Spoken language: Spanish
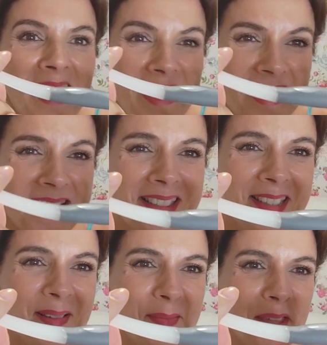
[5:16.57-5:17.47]
Y
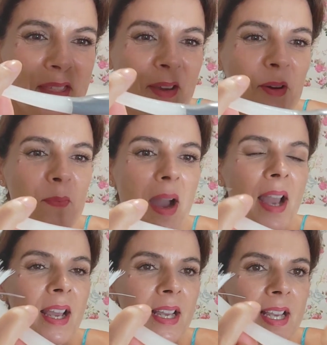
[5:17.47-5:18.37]
este también es de
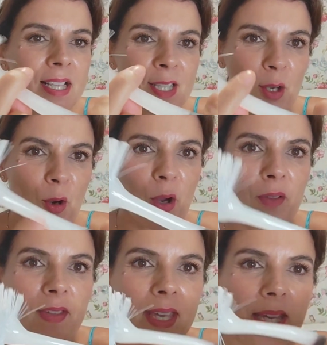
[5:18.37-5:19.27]
goma, se
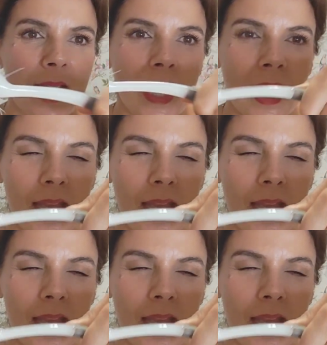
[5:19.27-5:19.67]
coge bien